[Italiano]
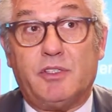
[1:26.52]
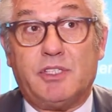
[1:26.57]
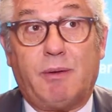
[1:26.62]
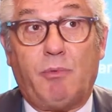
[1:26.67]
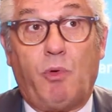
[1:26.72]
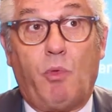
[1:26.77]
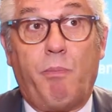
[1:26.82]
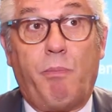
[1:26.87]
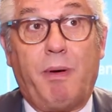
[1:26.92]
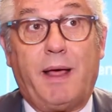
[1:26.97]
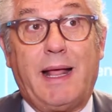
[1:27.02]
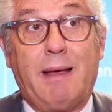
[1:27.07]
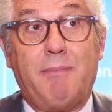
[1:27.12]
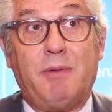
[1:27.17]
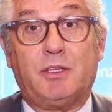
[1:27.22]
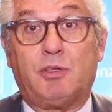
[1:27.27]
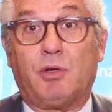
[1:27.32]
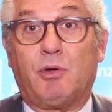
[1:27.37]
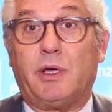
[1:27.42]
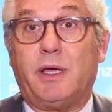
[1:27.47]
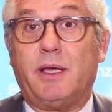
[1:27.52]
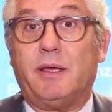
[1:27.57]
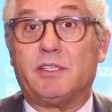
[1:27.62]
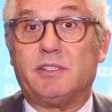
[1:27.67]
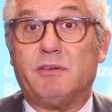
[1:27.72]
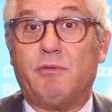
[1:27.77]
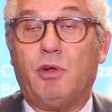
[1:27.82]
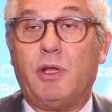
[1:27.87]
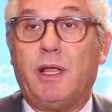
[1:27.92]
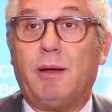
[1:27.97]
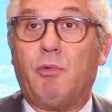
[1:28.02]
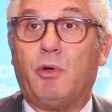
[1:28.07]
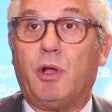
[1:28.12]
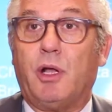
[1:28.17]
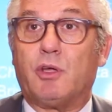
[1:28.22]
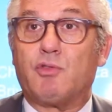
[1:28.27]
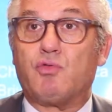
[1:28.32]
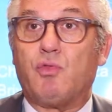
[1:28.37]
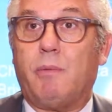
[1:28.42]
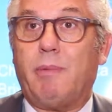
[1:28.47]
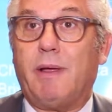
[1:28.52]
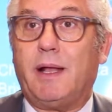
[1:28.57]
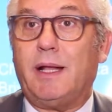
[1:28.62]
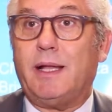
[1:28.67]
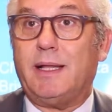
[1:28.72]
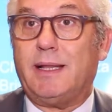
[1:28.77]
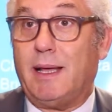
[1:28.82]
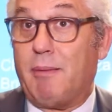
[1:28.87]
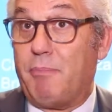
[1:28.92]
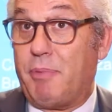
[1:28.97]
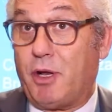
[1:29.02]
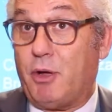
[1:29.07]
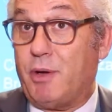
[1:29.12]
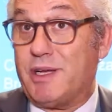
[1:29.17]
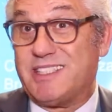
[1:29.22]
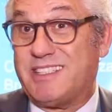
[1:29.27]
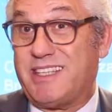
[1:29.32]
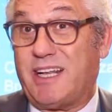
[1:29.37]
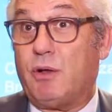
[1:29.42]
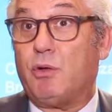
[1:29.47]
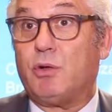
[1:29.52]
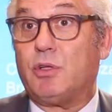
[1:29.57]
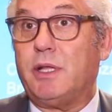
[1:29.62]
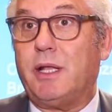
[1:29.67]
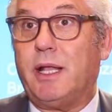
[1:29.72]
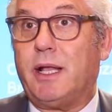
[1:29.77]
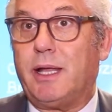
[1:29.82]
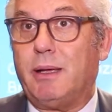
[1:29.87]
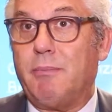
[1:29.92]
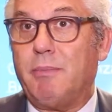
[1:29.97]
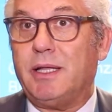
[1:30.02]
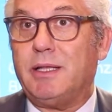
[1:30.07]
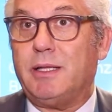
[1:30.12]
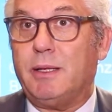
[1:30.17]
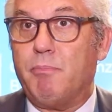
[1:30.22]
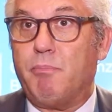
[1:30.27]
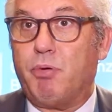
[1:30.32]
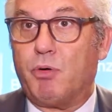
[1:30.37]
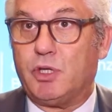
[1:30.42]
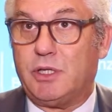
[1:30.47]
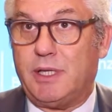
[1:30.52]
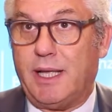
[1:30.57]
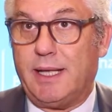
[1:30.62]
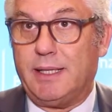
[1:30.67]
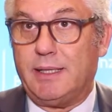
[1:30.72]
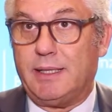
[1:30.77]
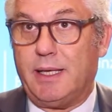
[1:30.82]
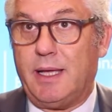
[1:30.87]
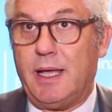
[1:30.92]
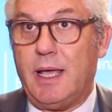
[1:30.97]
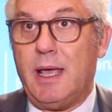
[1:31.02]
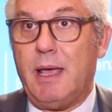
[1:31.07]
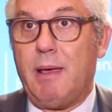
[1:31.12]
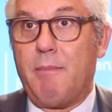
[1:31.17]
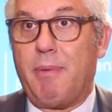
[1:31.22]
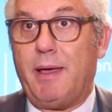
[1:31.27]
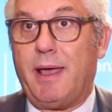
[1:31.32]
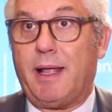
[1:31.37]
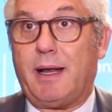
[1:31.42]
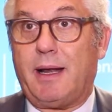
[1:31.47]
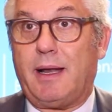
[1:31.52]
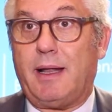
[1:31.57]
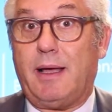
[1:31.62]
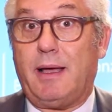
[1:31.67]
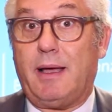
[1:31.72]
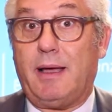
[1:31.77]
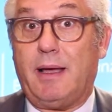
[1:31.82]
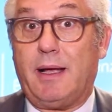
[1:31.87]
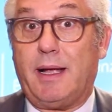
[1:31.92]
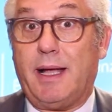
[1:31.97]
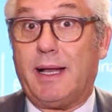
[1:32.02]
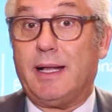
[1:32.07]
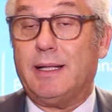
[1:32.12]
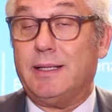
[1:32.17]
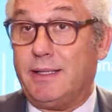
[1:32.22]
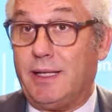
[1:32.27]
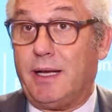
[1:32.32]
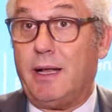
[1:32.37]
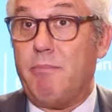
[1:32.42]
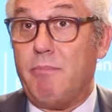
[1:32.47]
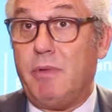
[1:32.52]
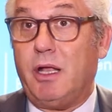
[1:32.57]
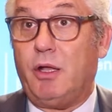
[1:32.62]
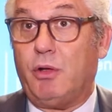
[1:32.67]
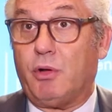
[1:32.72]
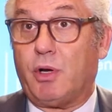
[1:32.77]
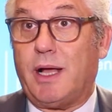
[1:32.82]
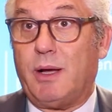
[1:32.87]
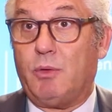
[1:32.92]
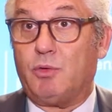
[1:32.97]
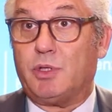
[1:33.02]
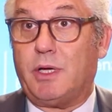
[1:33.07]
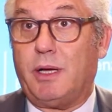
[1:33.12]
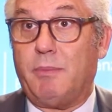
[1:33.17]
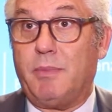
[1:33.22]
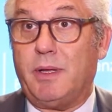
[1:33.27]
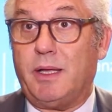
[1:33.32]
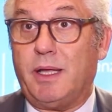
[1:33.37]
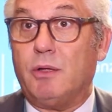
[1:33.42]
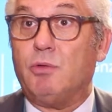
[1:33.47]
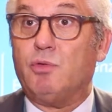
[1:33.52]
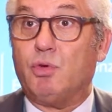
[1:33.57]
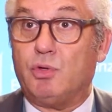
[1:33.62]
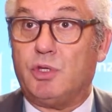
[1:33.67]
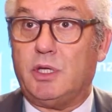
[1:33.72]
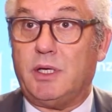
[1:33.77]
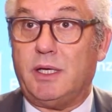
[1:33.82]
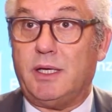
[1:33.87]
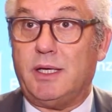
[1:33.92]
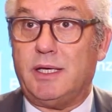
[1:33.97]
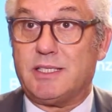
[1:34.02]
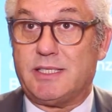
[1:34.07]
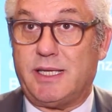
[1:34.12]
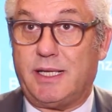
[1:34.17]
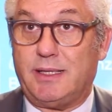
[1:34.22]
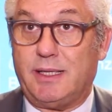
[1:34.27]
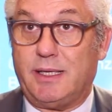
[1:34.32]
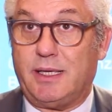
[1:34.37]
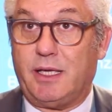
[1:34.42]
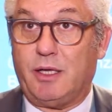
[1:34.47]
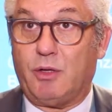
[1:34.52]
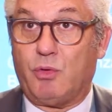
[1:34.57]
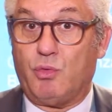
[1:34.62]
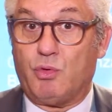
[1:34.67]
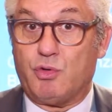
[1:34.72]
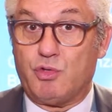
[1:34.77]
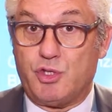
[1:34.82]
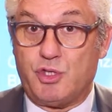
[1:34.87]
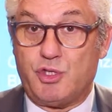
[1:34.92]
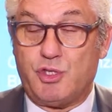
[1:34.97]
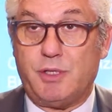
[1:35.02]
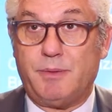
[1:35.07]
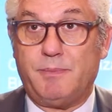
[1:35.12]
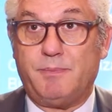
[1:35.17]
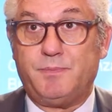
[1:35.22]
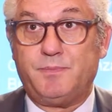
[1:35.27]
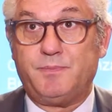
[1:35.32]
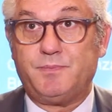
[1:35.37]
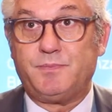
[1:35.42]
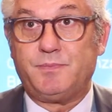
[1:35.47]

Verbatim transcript: diciamo, un parametro che se vogliamo nella sua banalità però è straordinariamente importante per eh, garantire il miglior outcome in tutti i setting chirurgici.